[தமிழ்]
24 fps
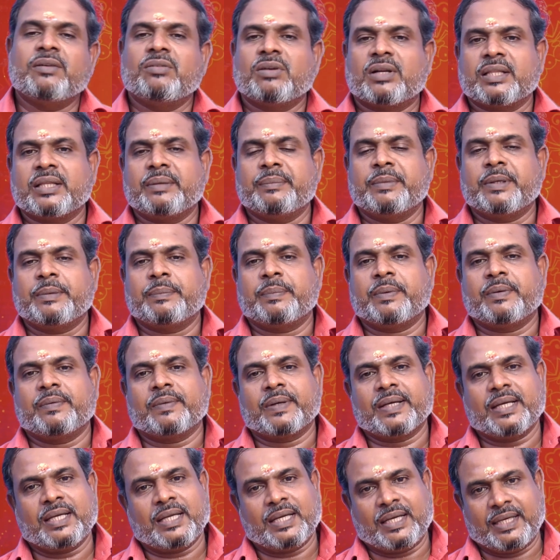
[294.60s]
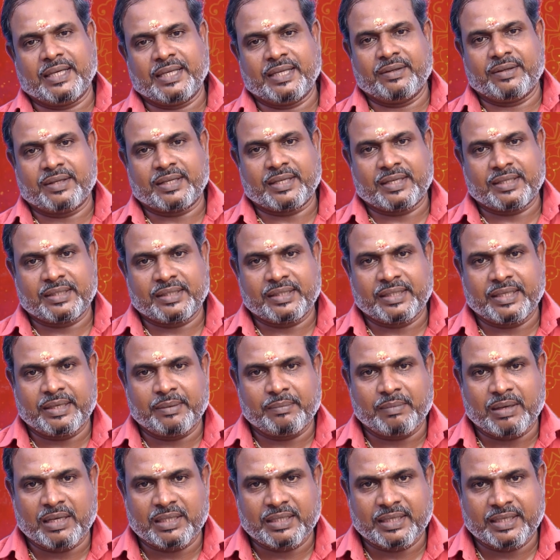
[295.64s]
கிருத்திகை விரதம் இருப்பவங்க அன்றைக்கி
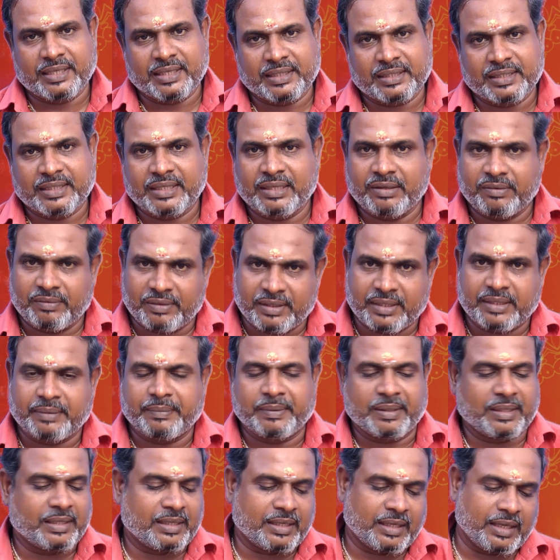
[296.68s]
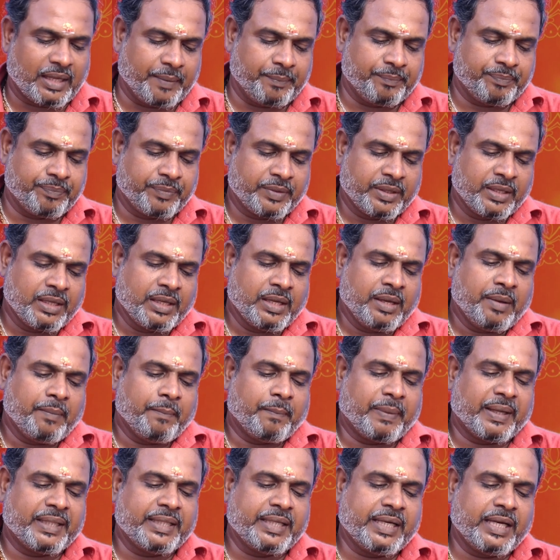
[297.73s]
கிருத்திகை மாத கிருத்திகை விரதம் இருக்கலாம்
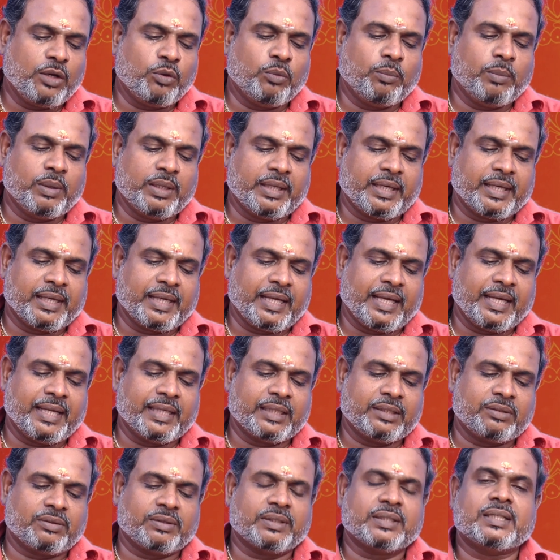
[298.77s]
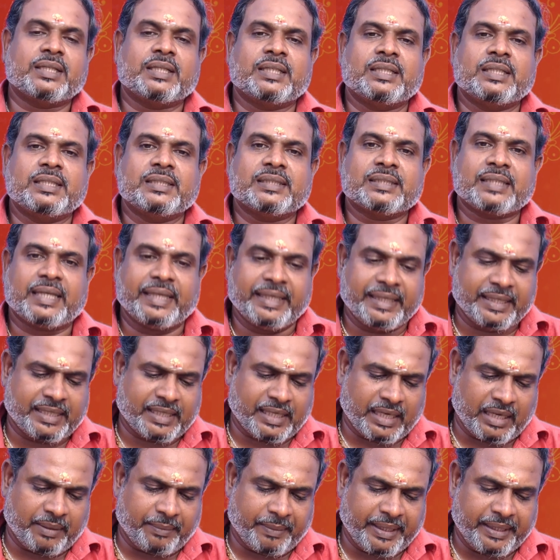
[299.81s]
பதினேழு ஒம்பது ரெண்டாயிரத்தி இருபத்தி ரெண்டு
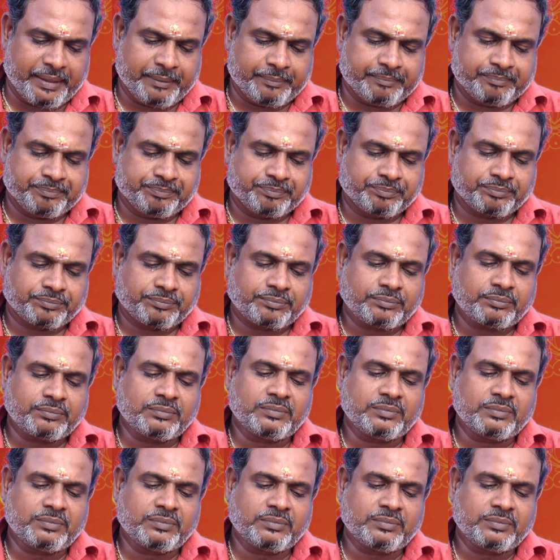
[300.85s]
சனிக்கிழமை